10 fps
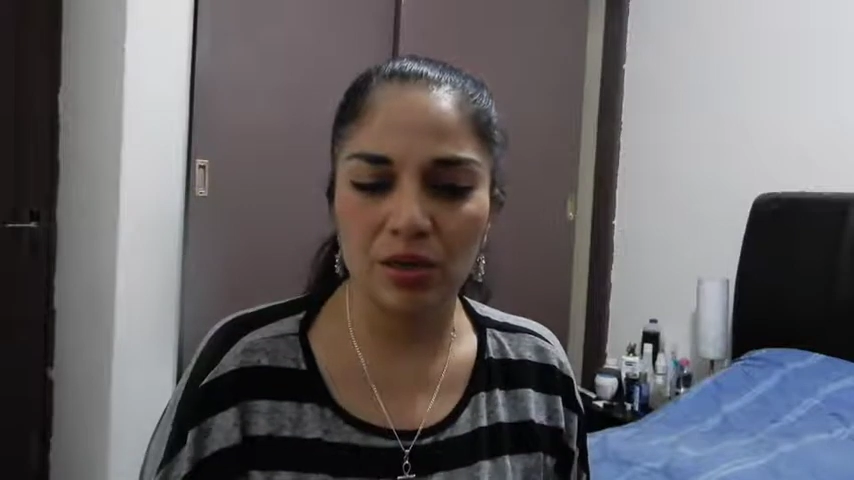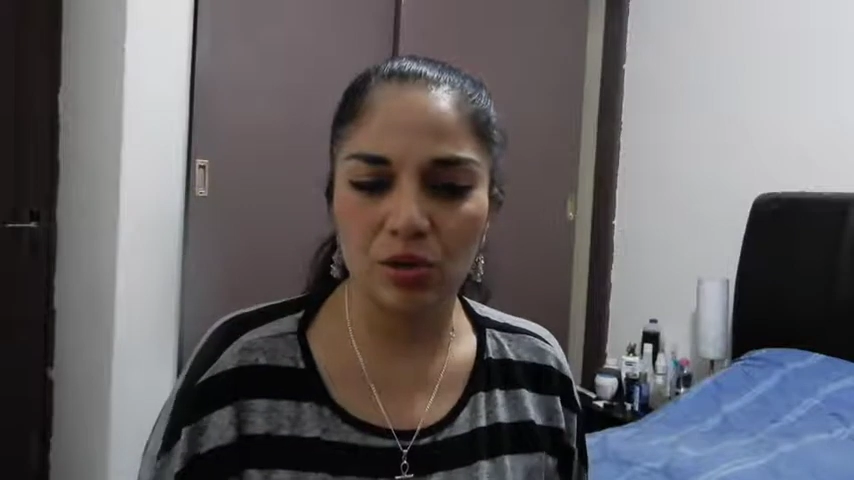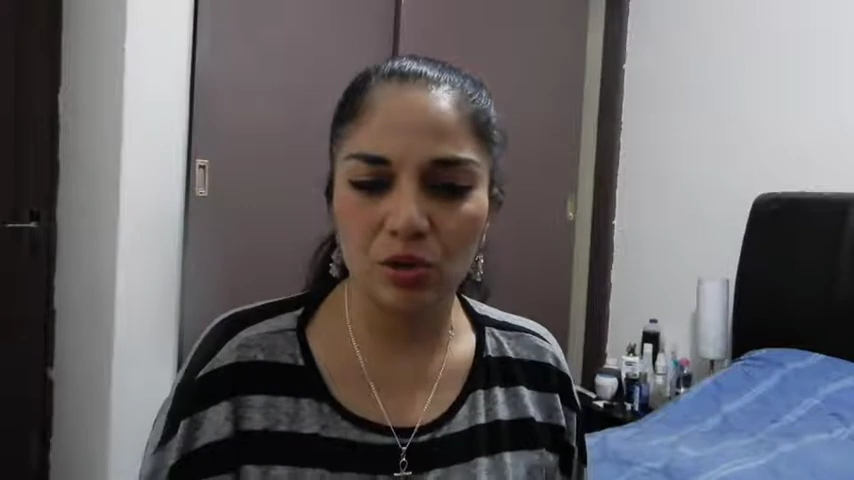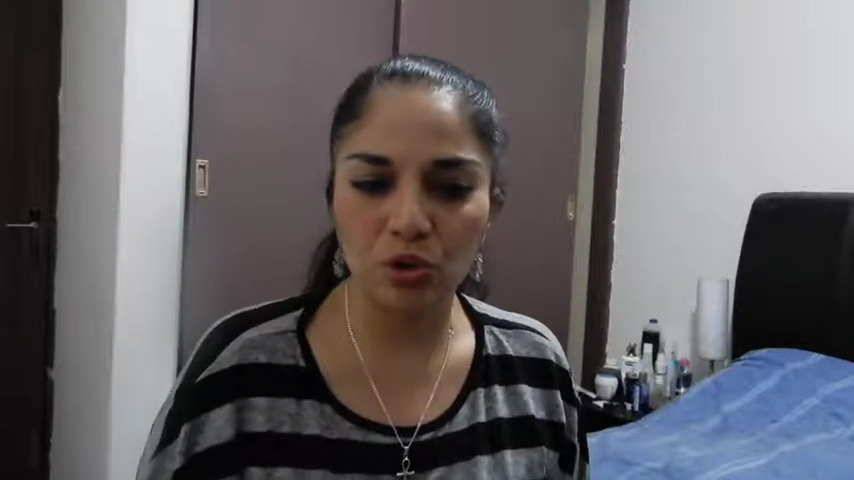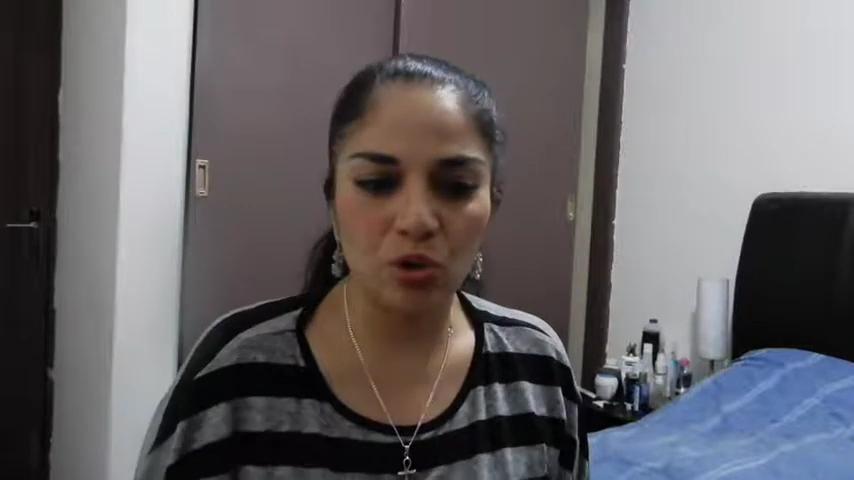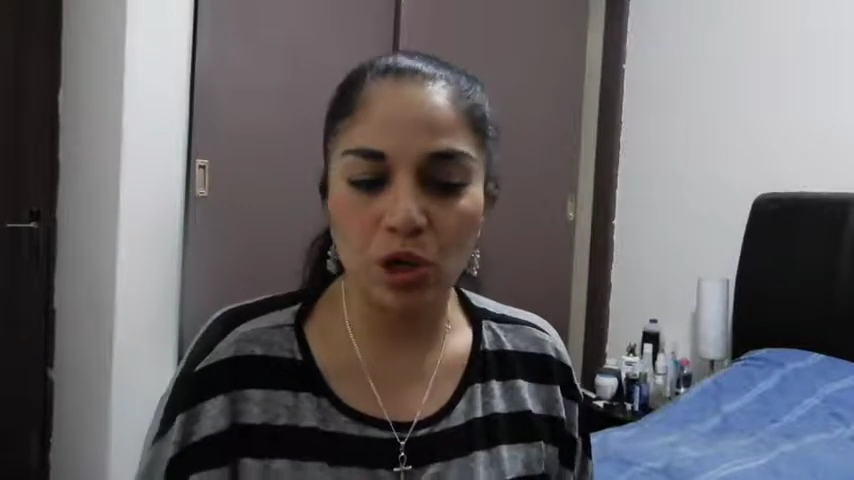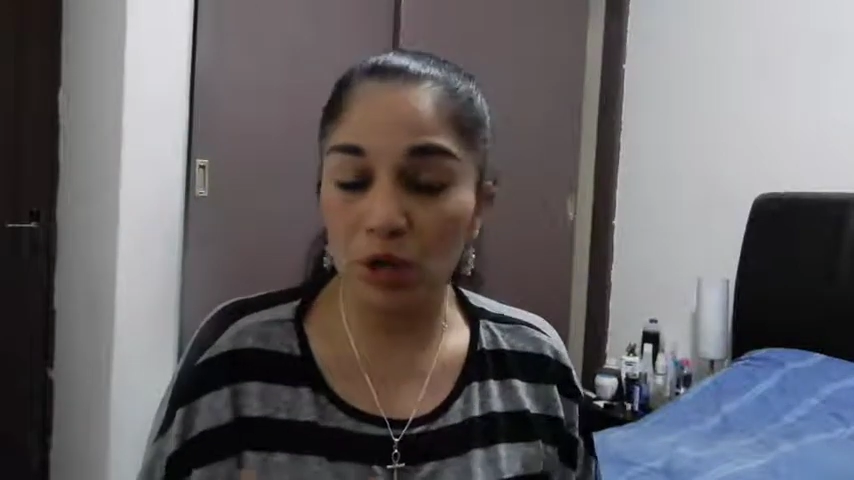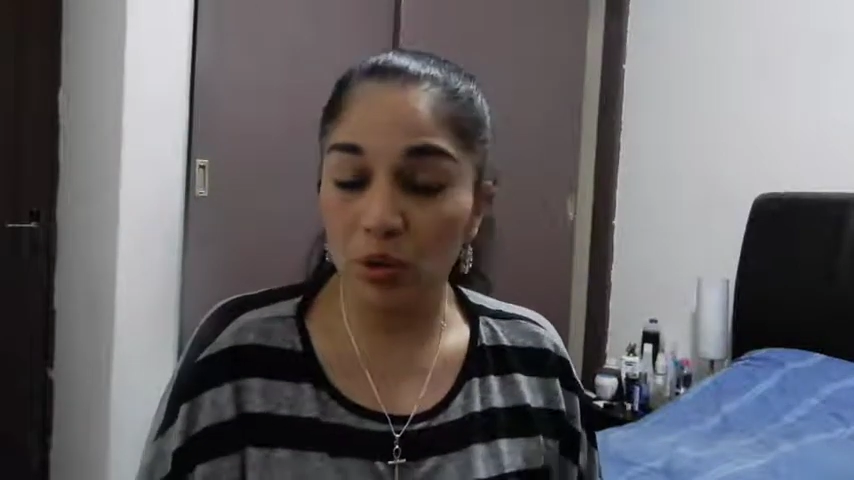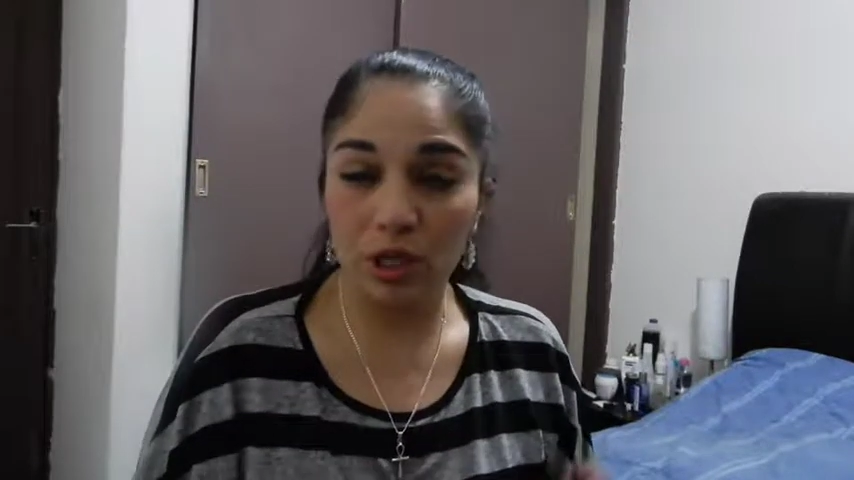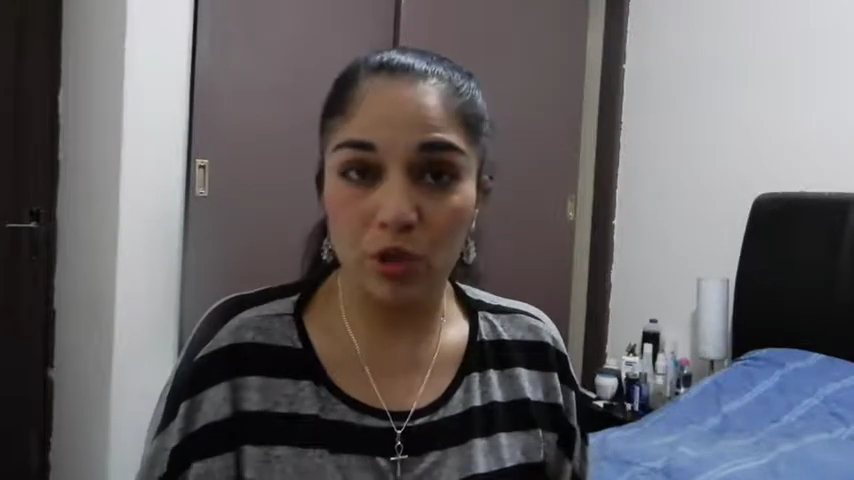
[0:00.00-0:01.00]
control, o
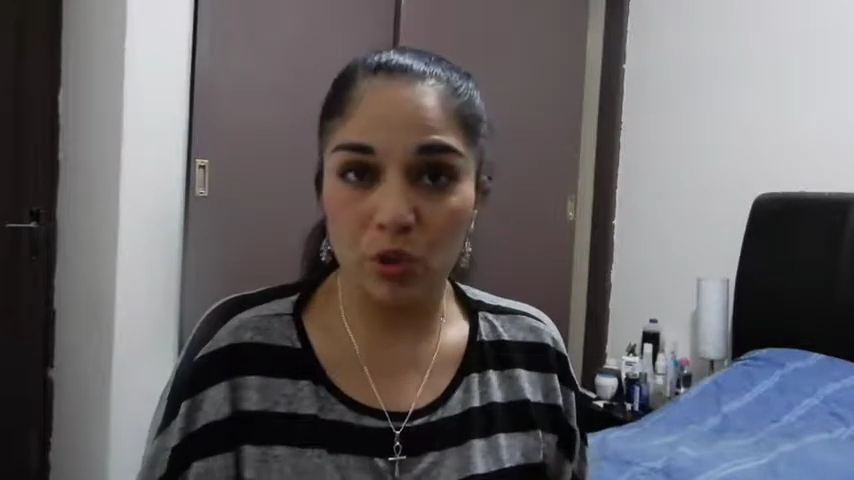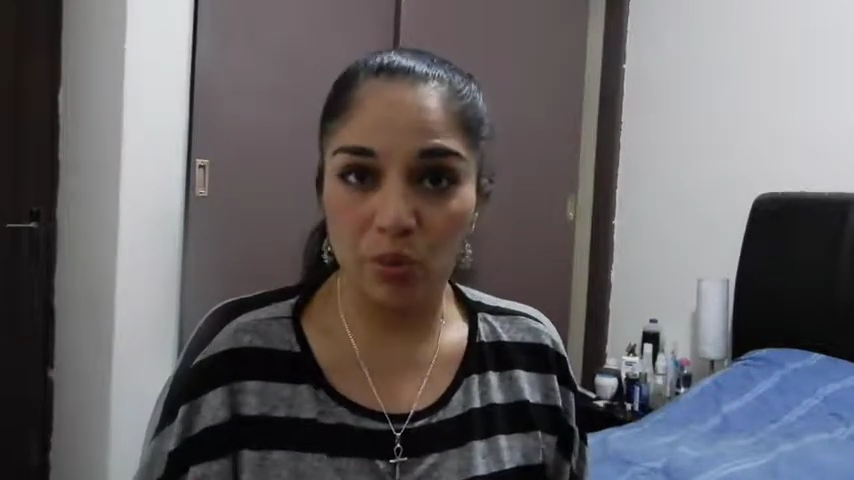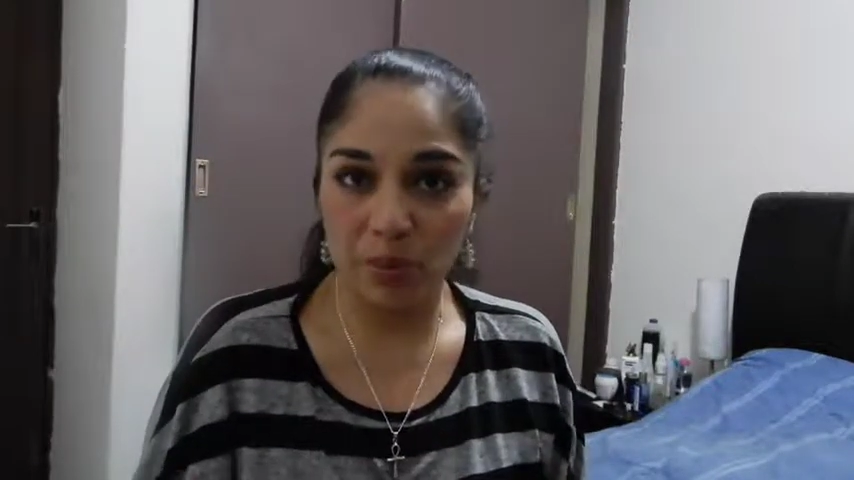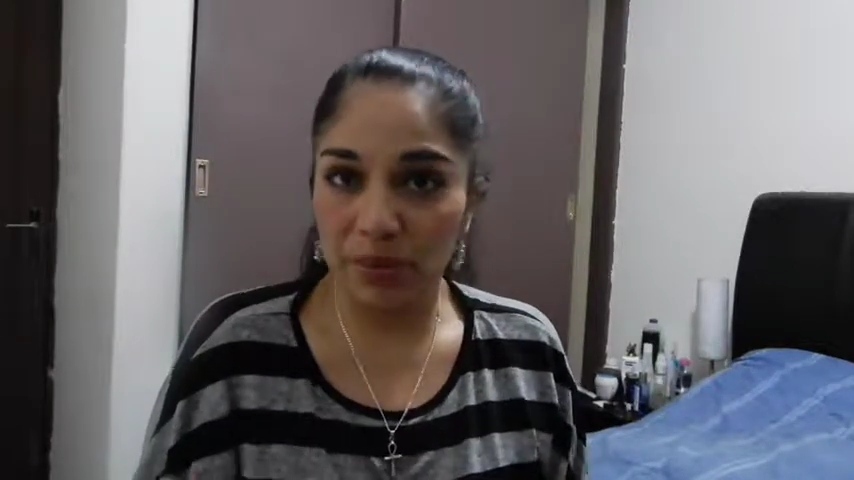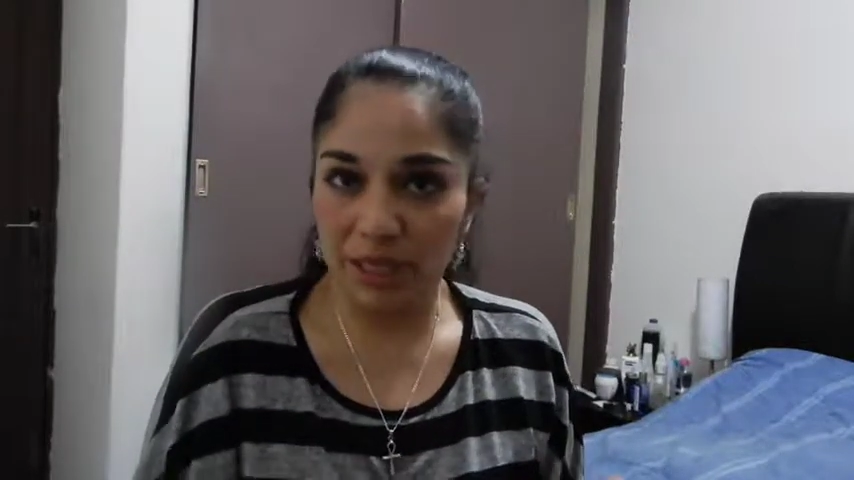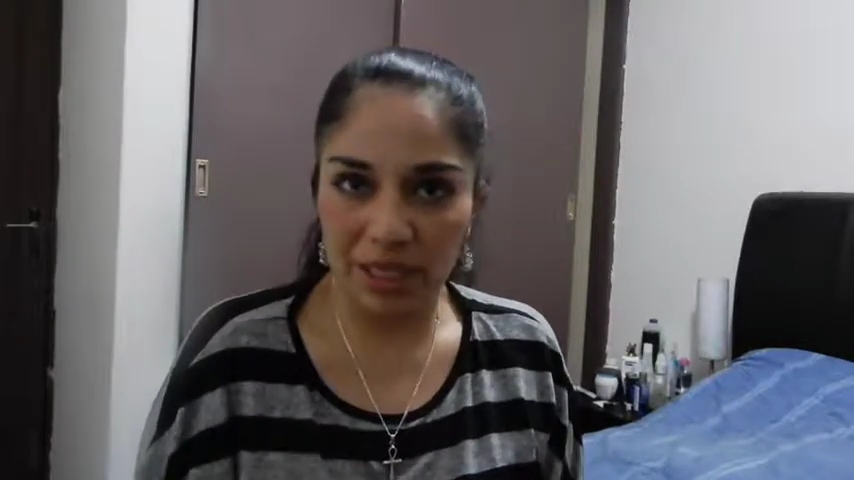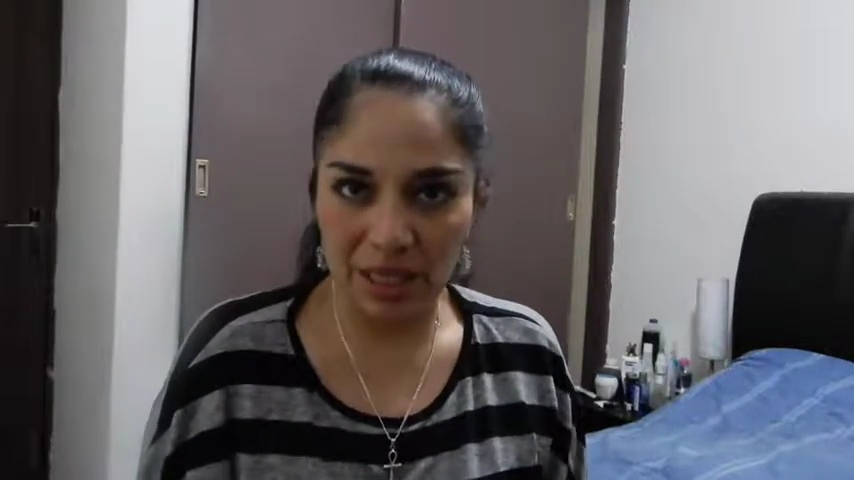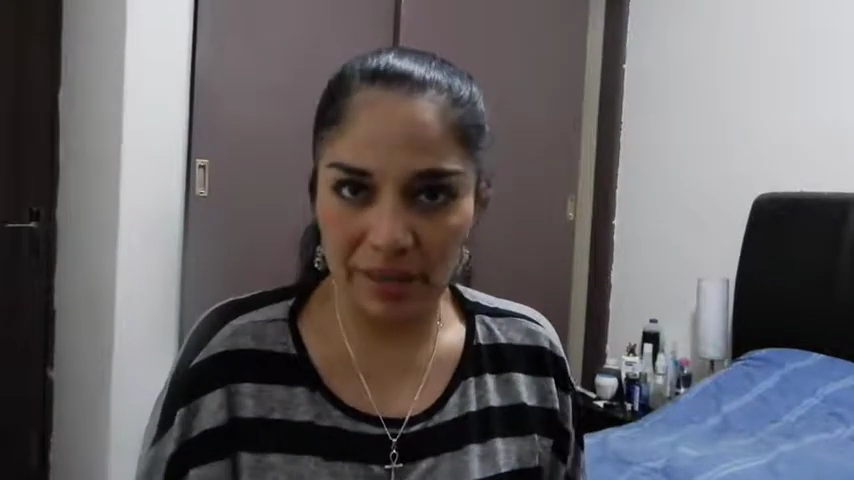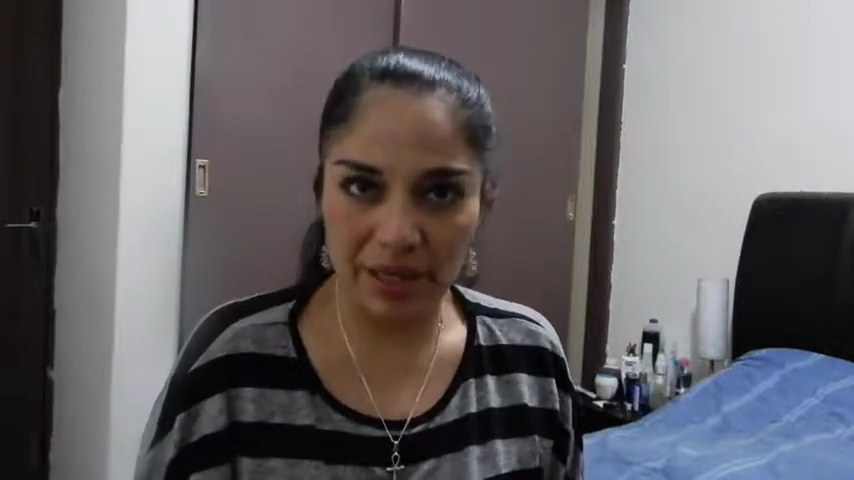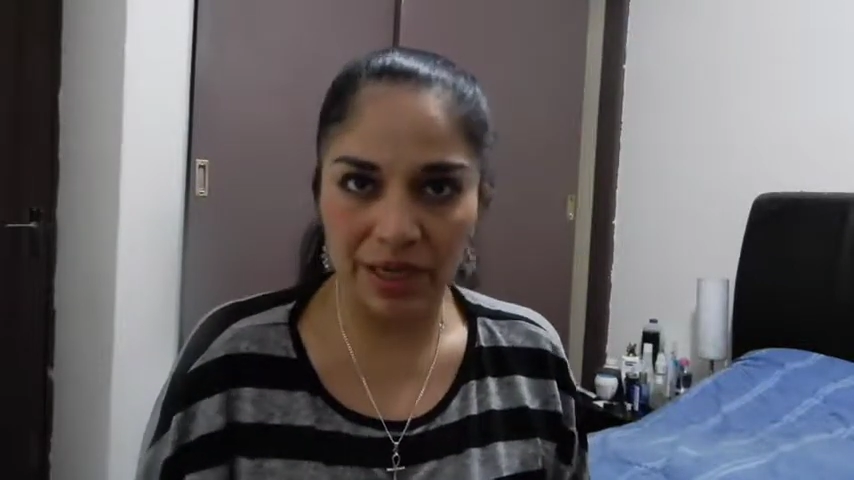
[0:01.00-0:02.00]
algo que no me
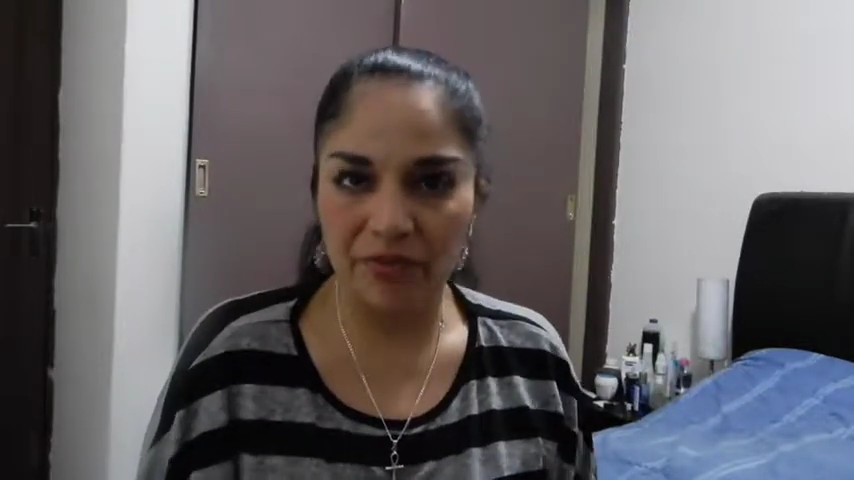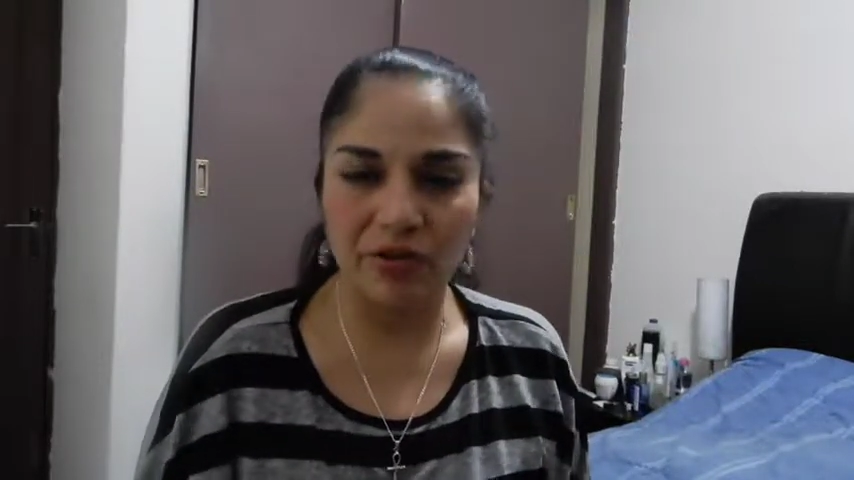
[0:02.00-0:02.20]
imaginaba que